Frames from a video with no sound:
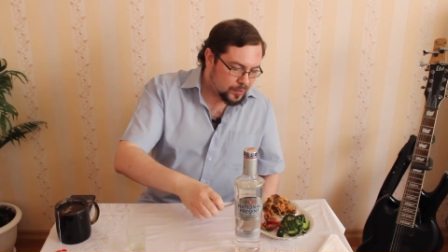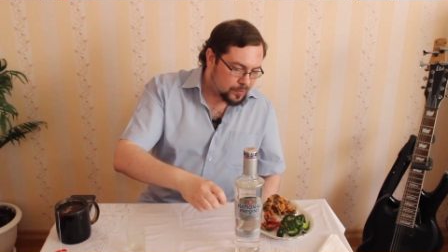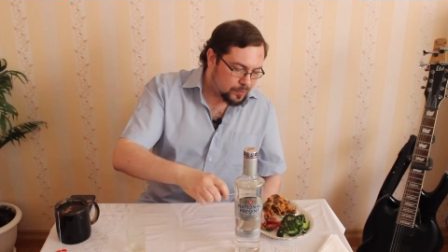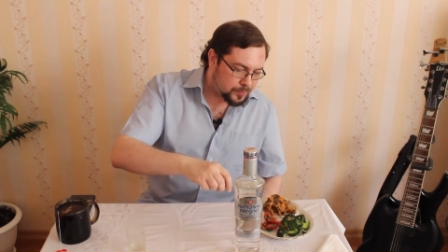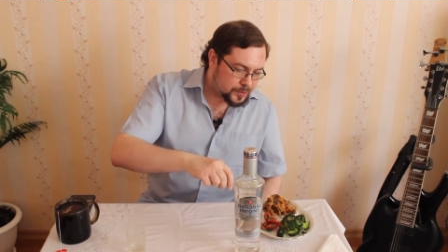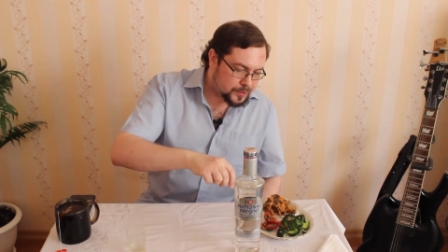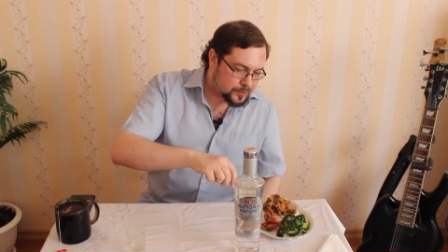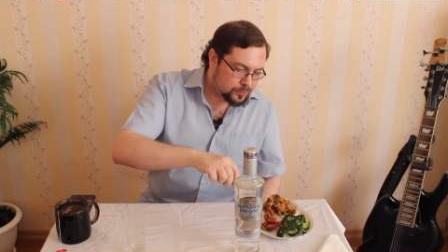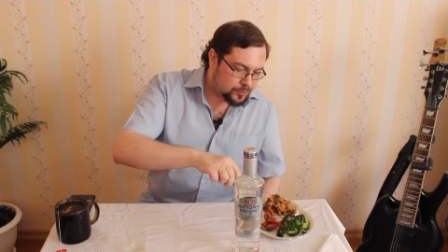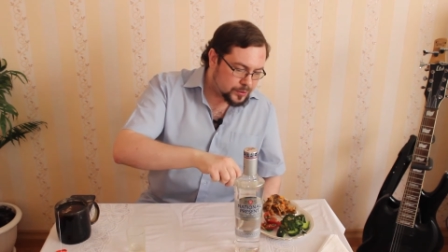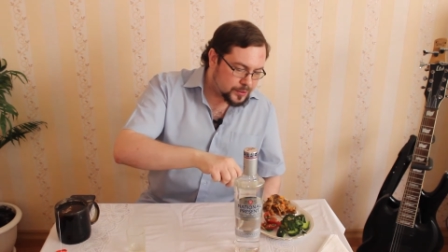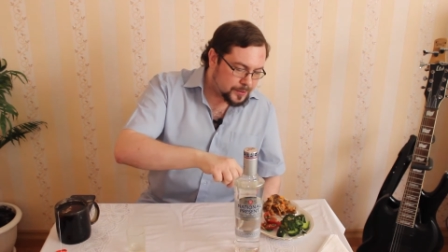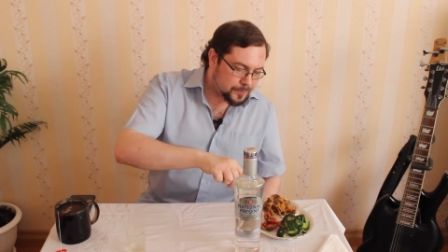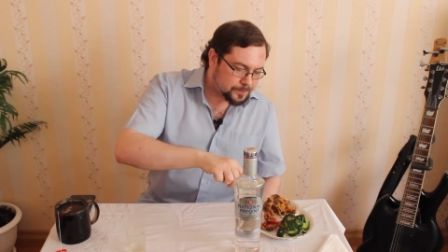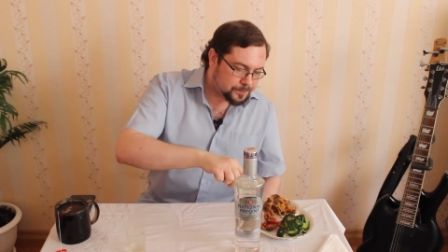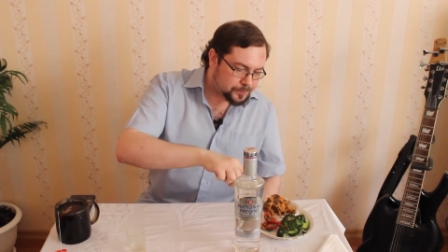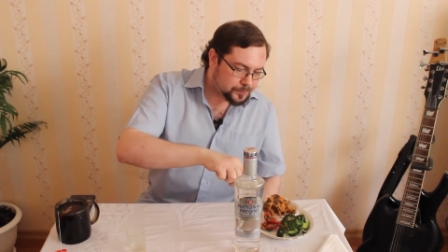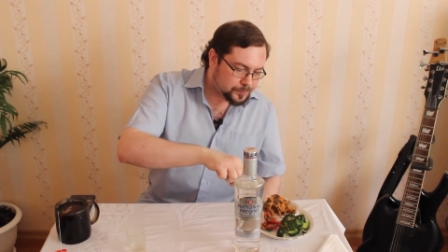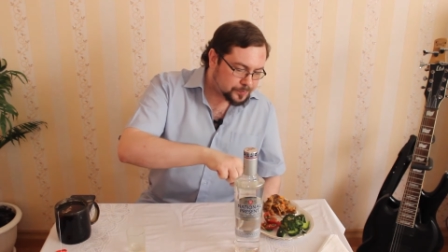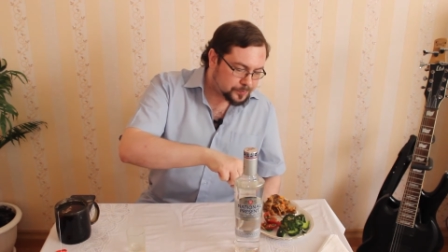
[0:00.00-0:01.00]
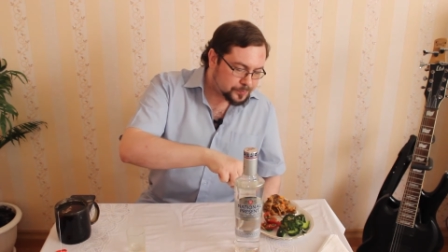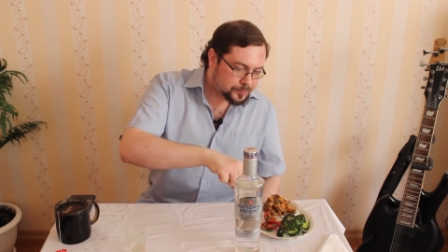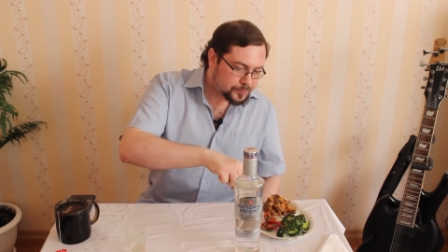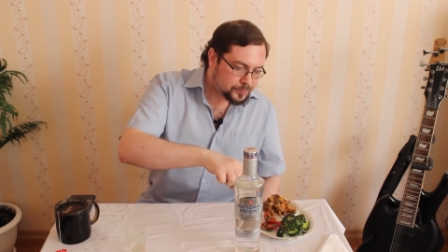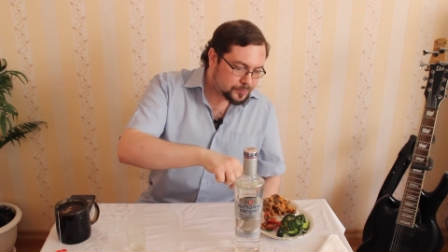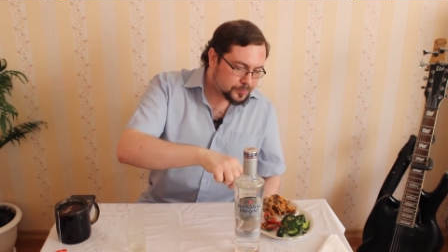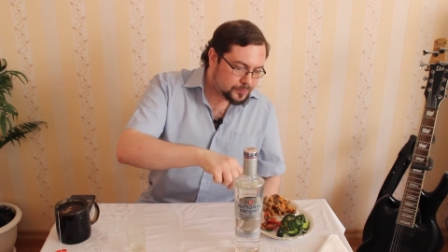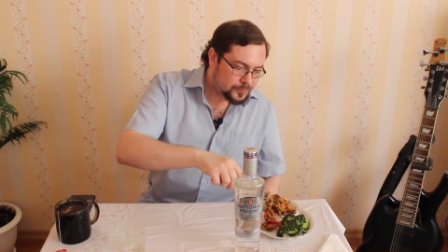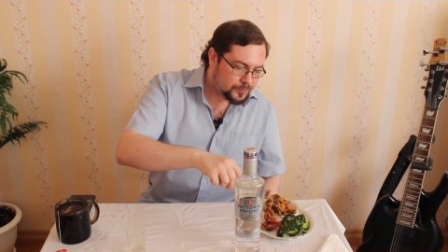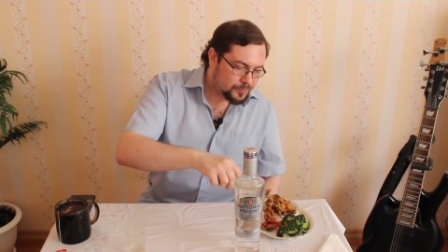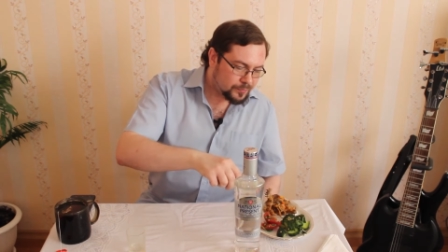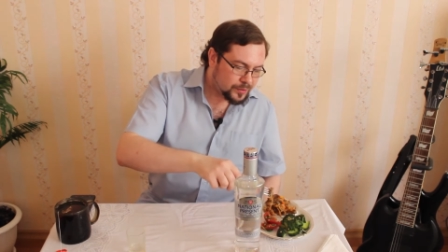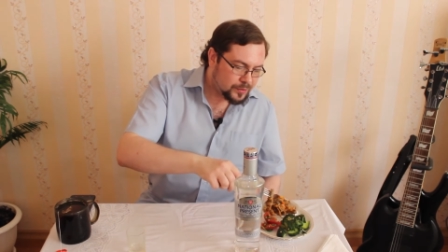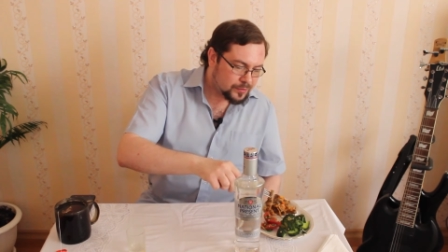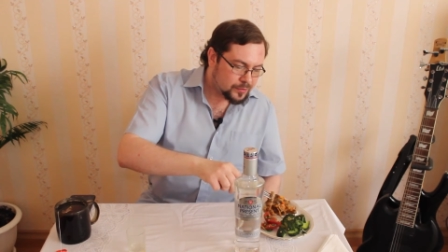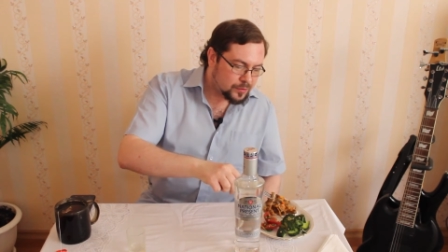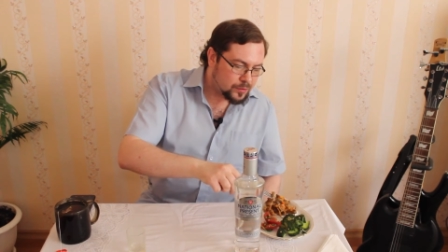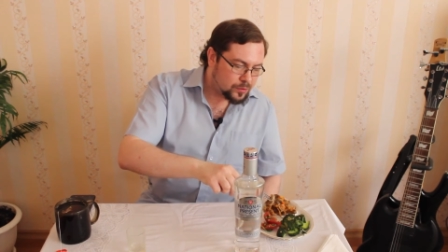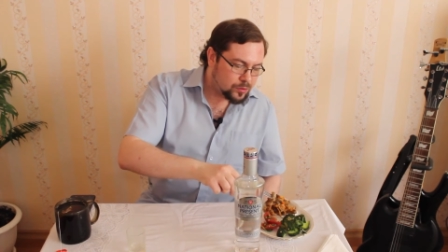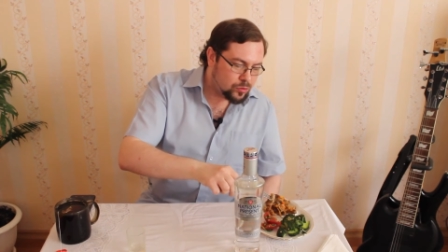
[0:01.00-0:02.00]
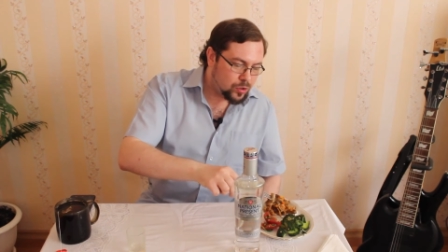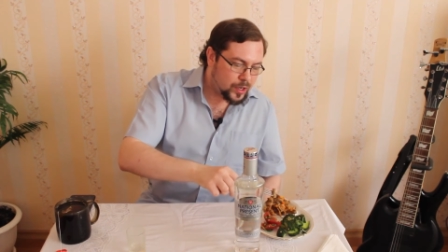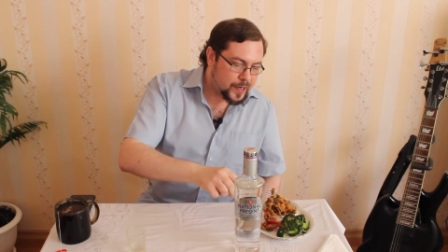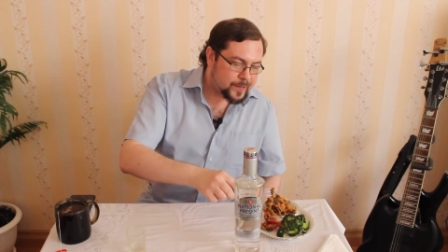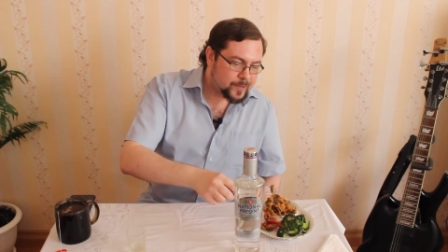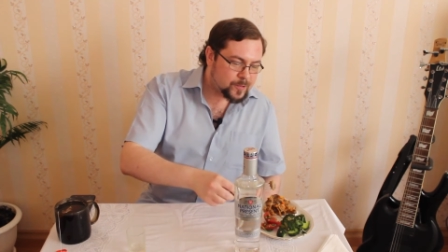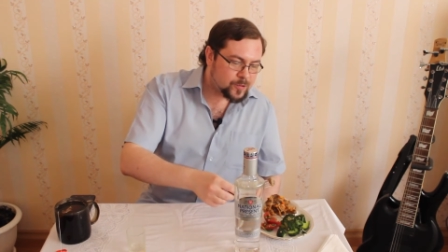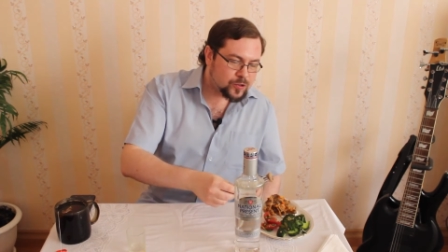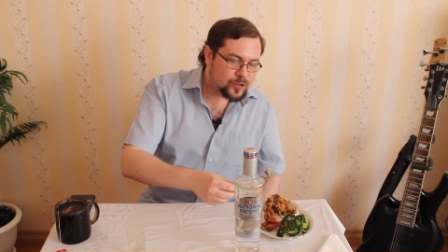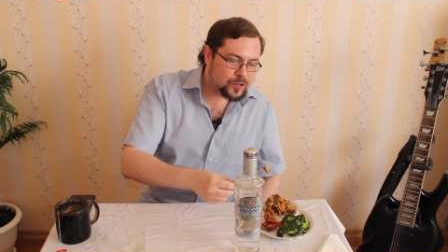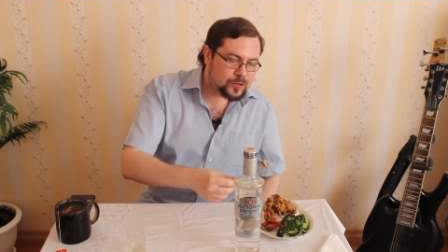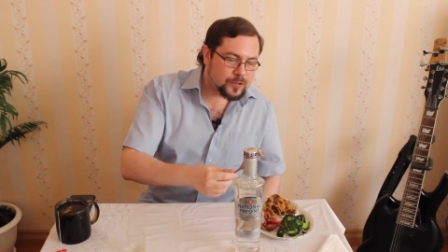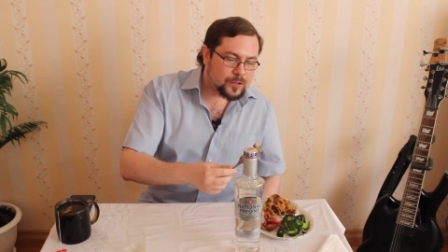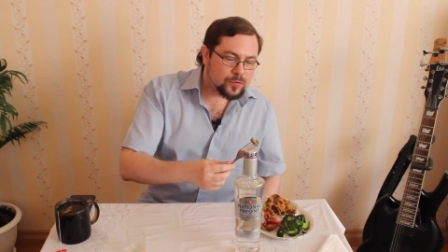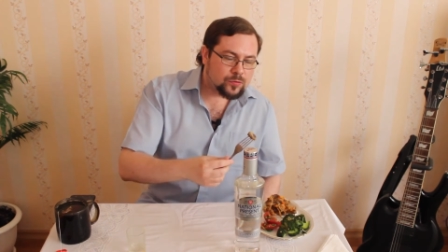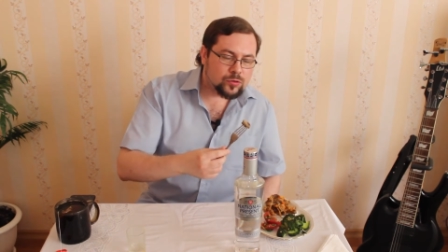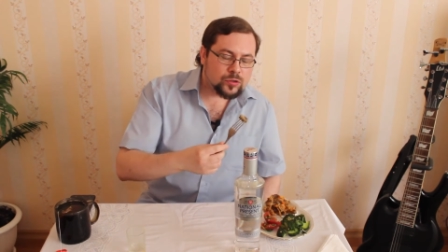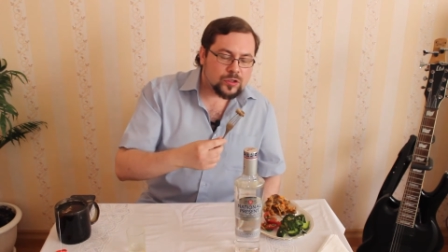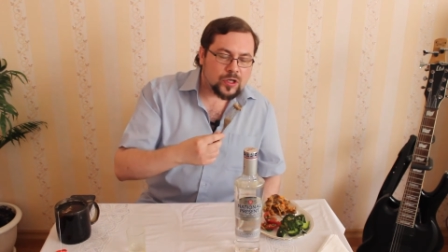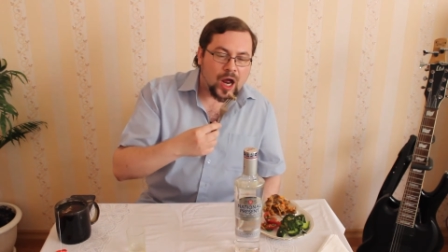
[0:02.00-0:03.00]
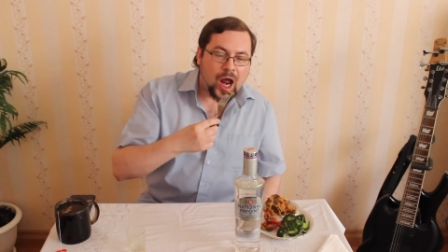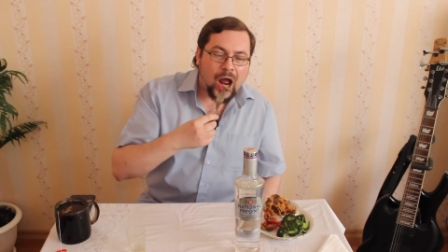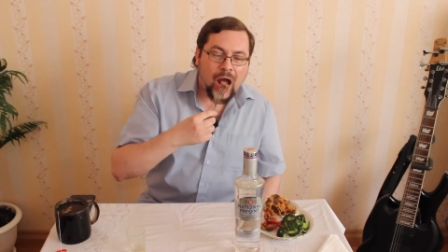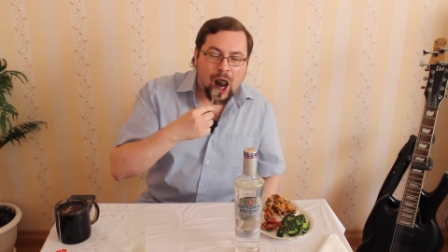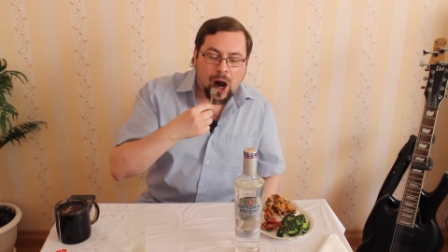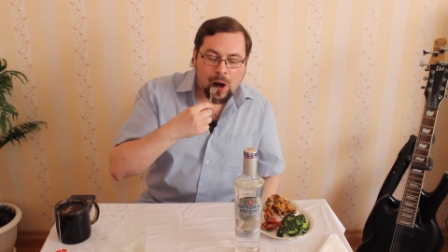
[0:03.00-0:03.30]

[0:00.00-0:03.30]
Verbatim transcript: У меня сегодня лухарь жир закуска.